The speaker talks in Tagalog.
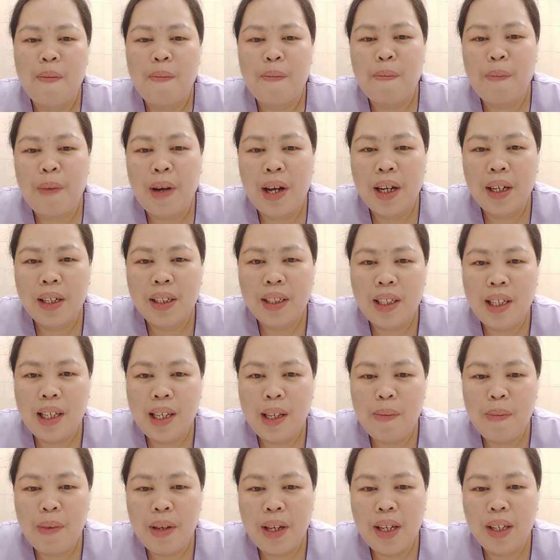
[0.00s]

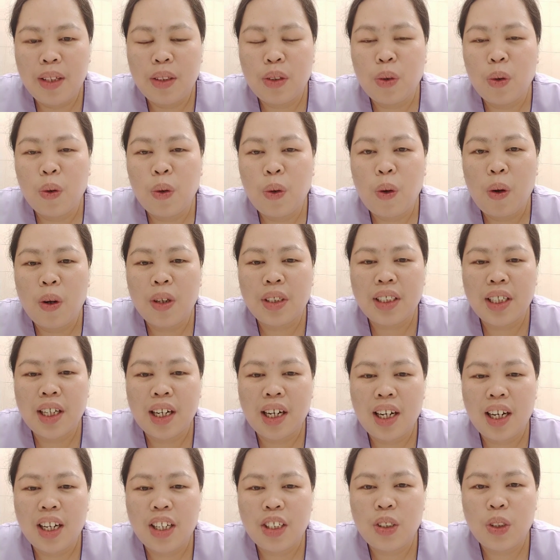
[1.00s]
pag-ibig, tungkol sa
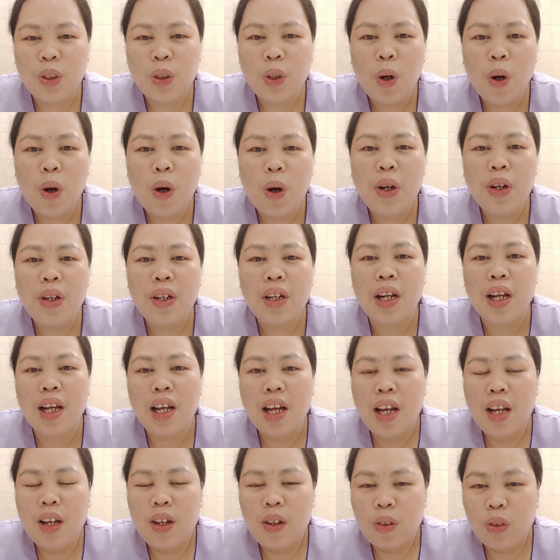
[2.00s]
relasyon,
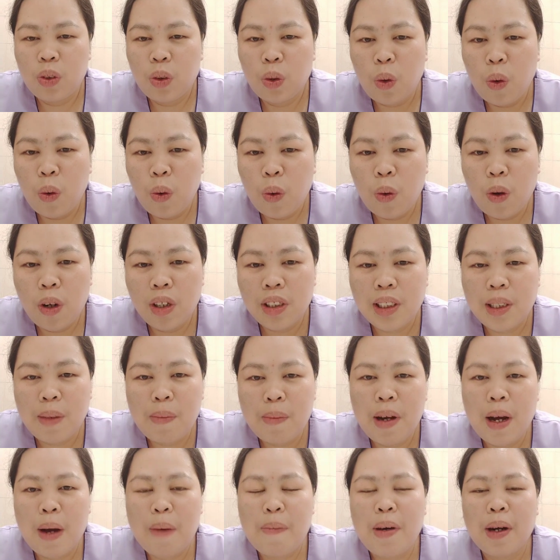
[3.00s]
tungkol sa
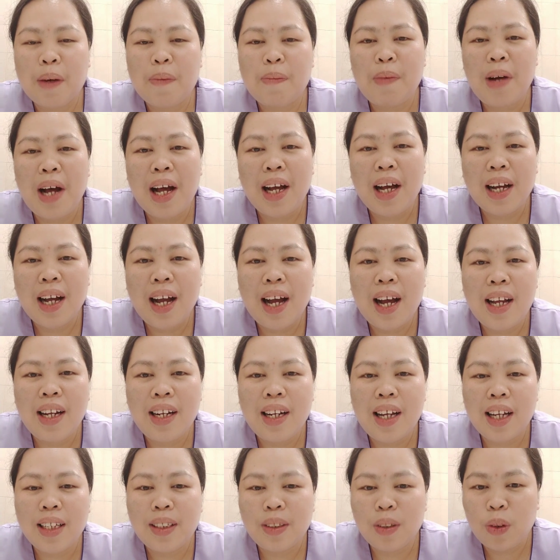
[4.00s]
mga bakbakan
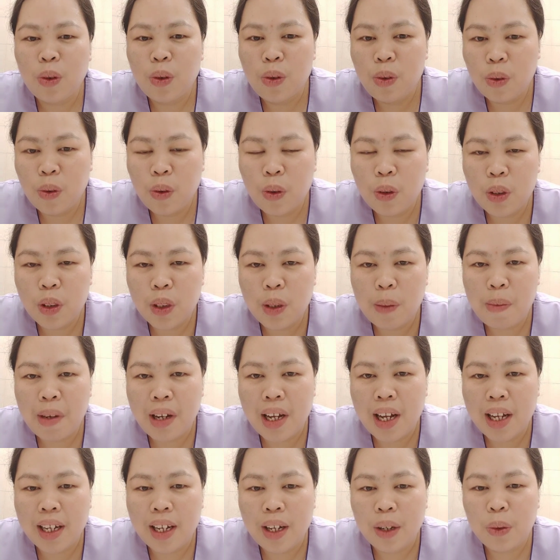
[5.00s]
at tungkol sa
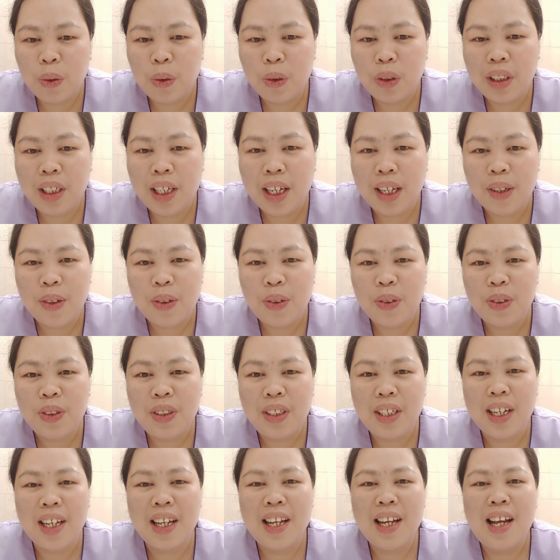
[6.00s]
mga
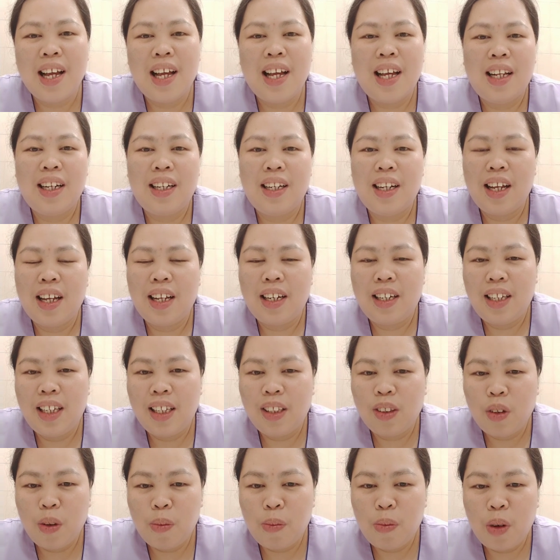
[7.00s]
kagud-kagud na
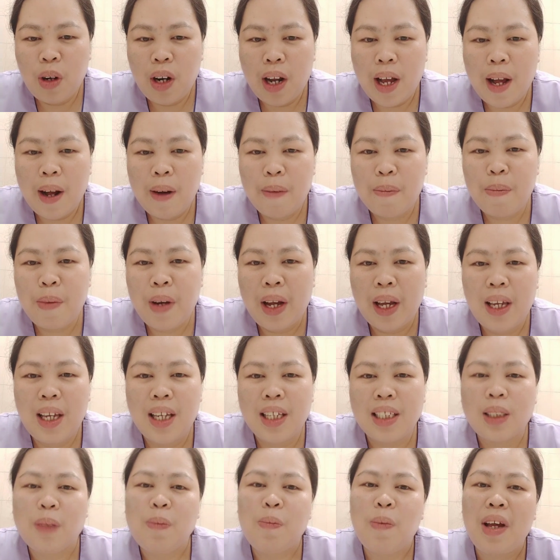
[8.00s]
dito mo lang
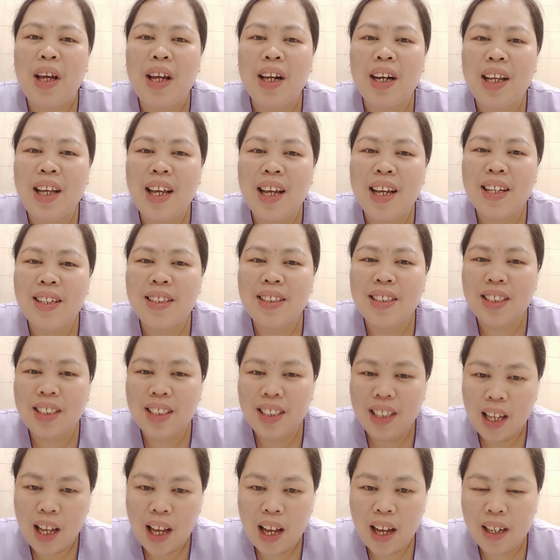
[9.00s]
ma-experience
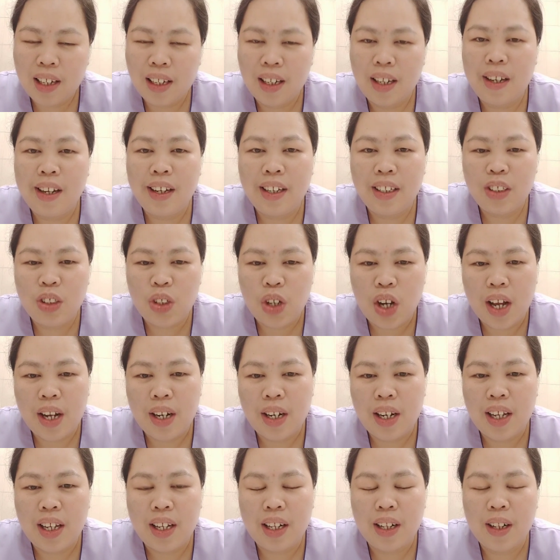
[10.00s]
sa aking
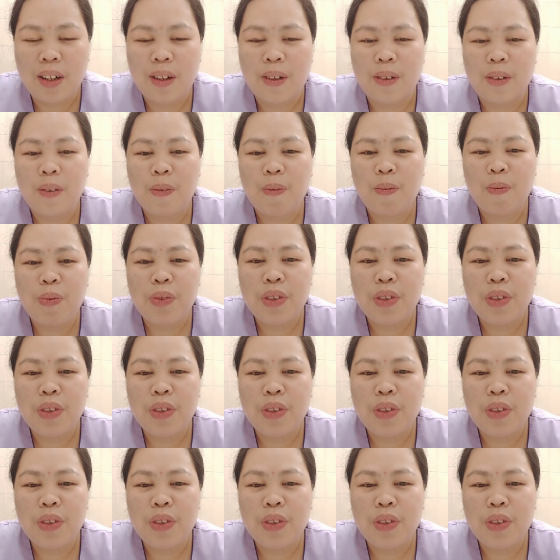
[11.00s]
channel. No?